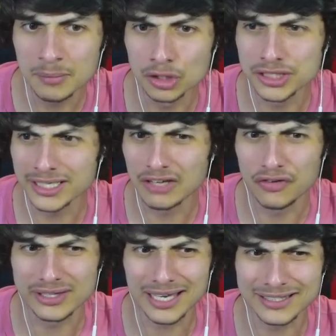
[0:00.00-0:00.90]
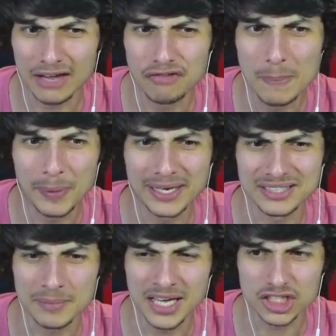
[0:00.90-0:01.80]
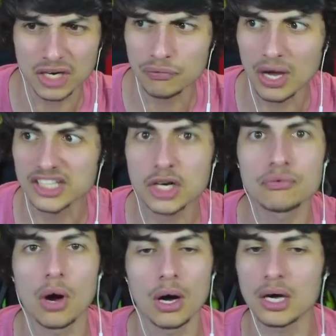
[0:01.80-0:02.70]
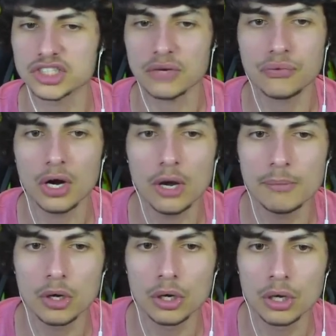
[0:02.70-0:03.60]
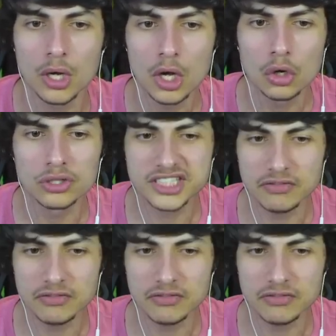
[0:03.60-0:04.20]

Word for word: emoji qui fait très très flipper, les amis, à chaque fois. À chaque fois, hein. à chaque fois l'homme... Euh, le